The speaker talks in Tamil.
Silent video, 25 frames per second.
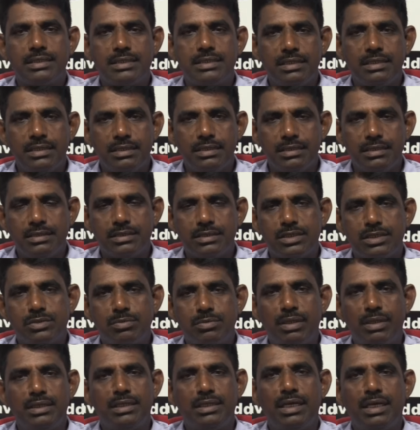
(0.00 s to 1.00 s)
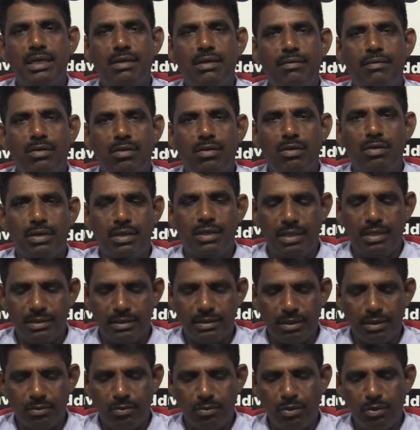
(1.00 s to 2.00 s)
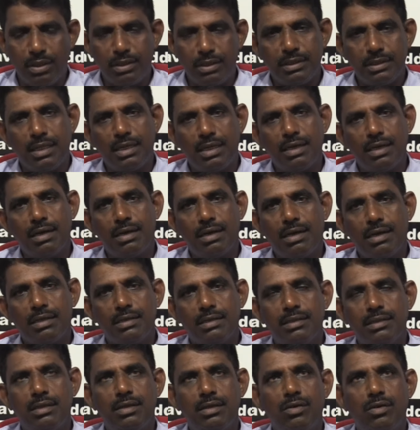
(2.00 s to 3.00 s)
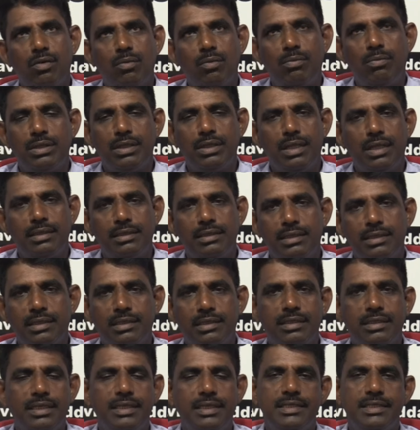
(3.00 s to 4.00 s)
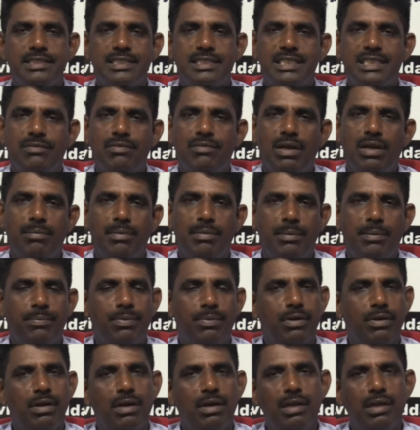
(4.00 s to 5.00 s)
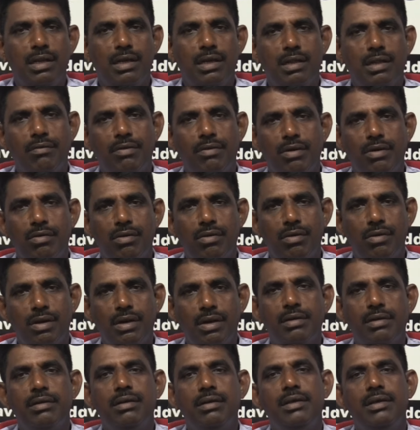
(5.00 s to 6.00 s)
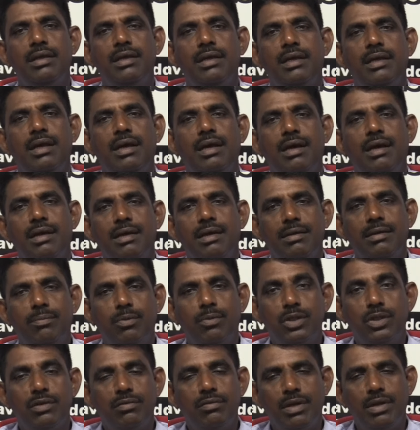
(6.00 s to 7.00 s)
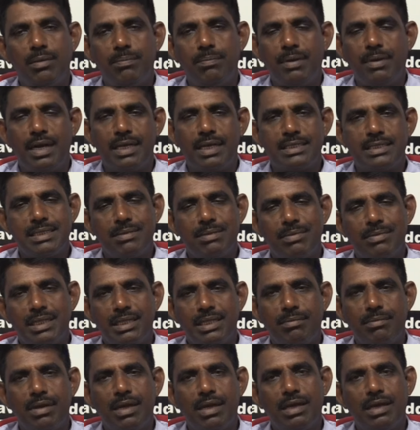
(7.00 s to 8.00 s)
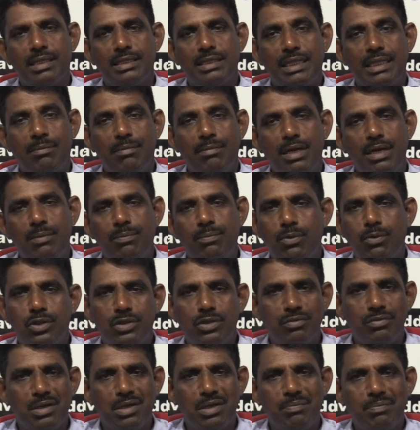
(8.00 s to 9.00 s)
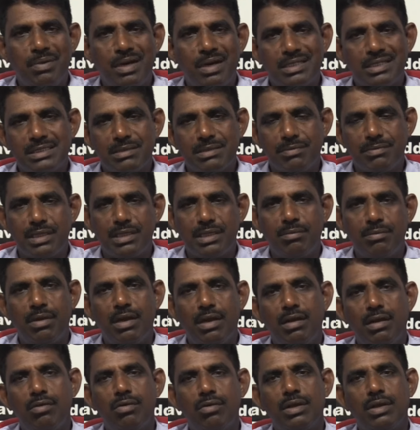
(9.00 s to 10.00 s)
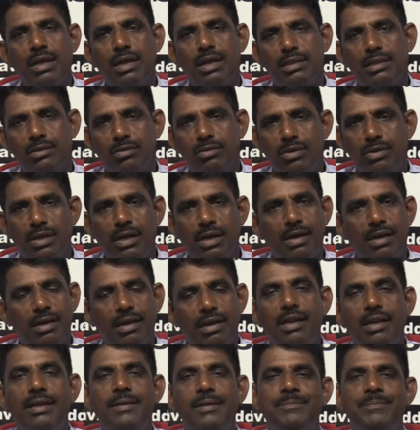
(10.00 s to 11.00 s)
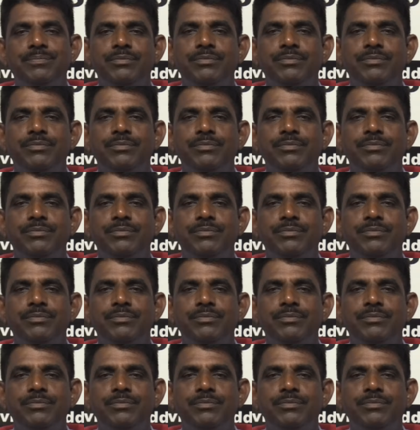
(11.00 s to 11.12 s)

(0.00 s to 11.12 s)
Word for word: திரு சுமந்திரன் அவர்கள் ஒரு கருத்தை கூறியிருந்தார்கள் கடந்த ஒன்பதாம் தேதி சிவில் அமைப்புகள் இணையவர்களுடன் பொது வேட்பாளர் சம்பந்தமாக தமிழ் பொது வேட்பாளர் சம்பந்தமான ஒரு கலந்துரையாடலில்